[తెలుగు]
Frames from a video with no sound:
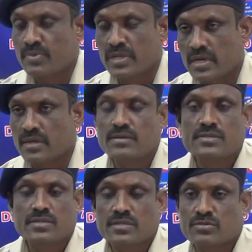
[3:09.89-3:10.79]
చెప్పలేదు అక్కడ
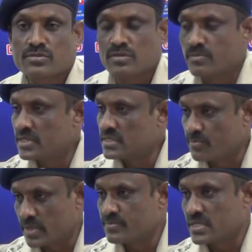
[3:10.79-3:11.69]
నుంచి తీసుకొస్తున్నామని
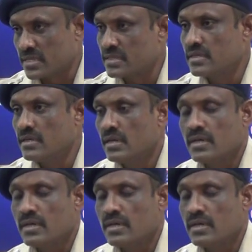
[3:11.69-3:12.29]
చెప్పడం జరిగింది